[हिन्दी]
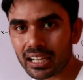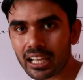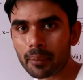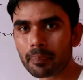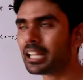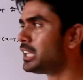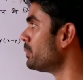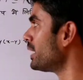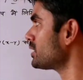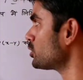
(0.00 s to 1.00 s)
दिया गया है
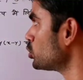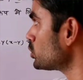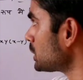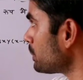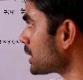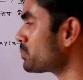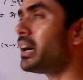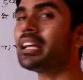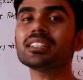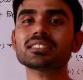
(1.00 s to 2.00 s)
पहली बात दूसरी बात
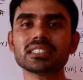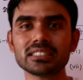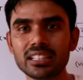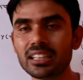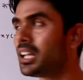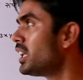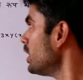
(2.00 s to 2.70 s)
माइनस का चिन्ह